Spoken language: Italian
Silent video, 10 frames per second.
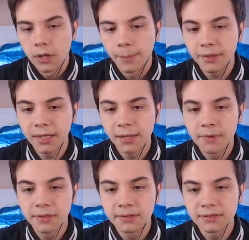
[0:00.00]

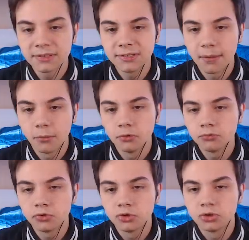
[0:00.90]
Praticamente siamo in
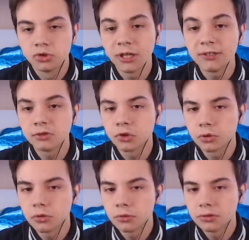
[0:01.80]
un
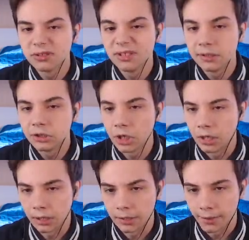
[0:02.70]
centro di
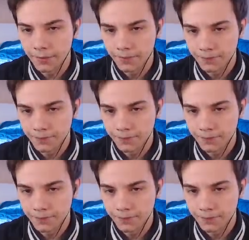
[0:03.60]
ricerca